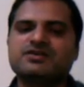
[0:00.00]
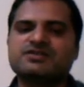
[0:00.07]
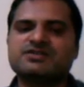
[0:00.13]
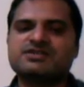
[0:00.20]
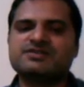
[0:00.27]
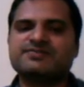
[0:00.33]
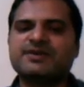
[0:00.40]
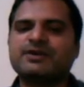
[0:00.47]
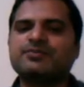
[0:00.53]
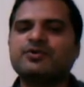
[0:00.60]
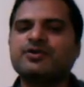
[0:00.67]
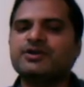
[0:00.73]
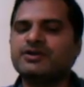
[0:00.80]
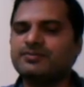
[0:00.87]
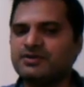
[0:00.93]
सस्पेक्ट
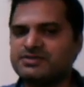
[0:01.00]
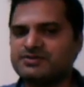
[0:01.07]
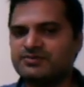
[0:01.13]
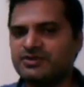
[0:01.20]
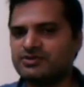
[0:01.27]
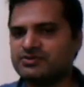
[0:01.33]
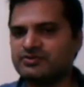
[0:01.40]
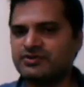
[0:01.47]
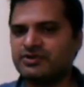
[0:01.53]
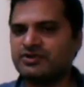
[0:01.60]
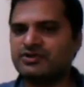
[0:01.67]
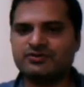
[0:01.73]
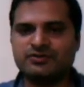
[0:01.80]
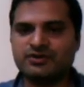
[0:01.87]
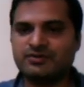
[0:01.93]
पॉइंट है प्लस माइनस टू
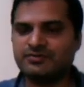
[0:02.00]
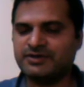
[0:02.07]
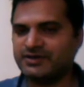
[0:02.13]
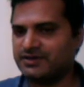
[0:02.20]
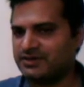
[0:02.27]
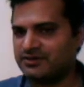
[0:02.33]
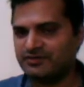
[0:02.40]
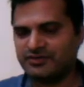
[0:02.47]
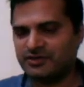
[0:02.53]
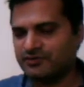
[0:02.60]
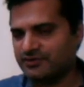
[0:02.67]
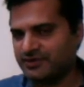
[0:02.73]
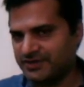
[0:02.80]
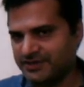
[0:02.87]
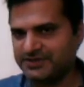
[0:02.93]
आइटा वो हमारी कर्व के
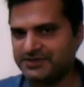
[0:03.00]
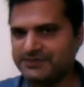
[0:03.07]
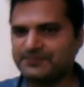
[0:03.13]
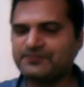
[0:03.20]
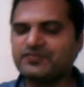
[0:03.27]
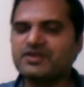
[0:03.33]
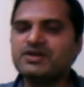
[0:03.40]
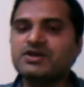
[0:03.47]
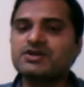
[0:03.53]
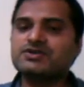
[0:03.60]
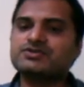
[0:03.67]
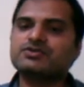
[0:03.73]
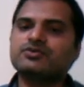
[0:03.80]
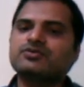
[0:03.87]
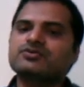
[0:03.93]
लॉन्ग है नहीं
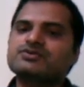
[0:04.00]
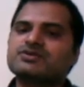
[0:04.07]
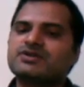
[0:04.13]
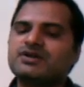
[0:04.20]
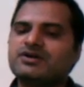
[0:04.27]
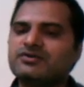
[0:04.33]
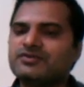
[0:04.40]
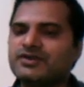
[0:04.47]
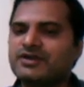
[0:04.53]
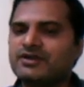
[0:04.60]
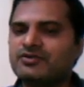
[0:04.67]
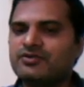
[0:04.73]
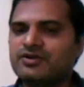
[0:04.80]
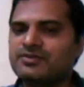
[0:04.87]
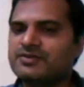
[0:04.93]
सो so, उस कर्व के
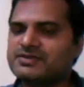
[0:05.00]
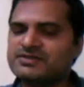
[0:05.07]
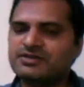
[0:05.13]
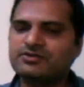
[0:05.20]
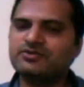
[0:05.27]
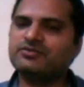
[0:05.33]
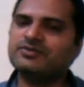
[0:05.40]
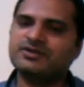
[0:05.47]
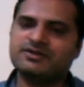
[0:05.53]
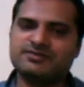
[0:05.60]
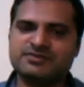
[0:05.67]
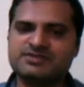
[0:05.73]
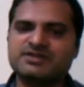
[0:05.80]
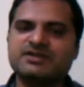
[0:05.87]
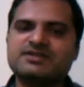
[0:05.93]
अलोंग हमेशा डोमेन
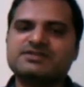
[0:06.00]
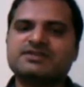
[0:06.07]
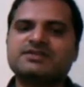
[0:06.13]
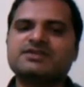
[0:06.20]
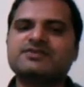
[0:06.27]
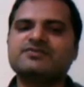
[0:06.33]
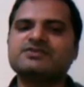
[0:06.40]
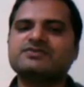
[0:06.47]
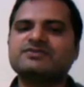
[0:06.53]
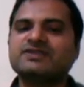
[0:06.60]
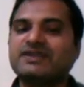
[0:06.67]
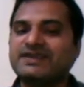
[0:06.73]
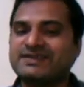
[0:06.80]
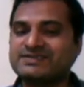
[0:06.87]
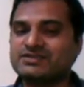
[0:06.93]
हमेशा ले सकते हैं विच विल
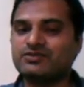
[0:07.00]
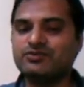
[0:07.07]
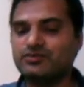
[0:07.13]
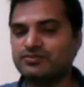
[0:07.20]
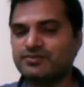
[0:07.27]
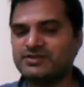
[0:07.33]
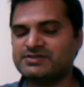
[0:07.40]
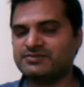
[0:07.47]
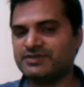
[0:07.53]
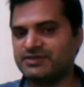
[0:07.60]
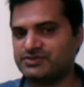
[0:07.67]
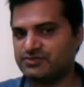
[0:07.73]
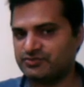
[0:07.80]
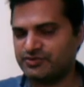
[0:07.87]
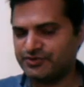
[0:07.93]
एक्सक्लूड प्लस
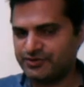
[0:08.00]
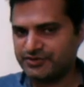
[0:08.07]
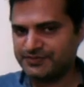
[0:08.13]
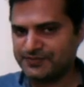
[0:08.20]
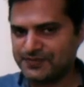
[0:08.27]
माइनस टू आयोटा